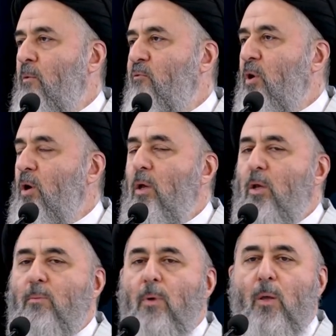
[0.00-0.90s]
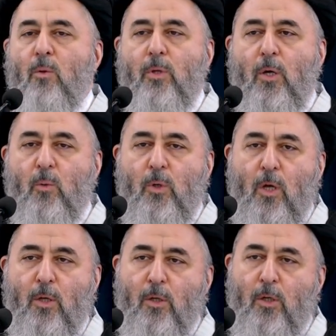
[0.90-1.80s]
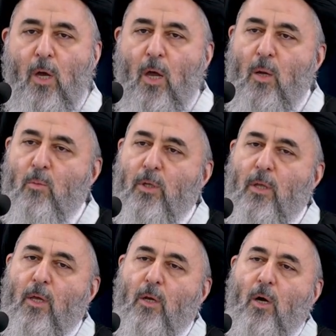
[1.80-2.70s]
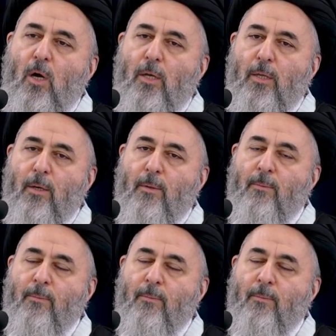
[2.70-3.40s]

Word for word: فكانت بعض تأويلاته على مقتضى القاعدة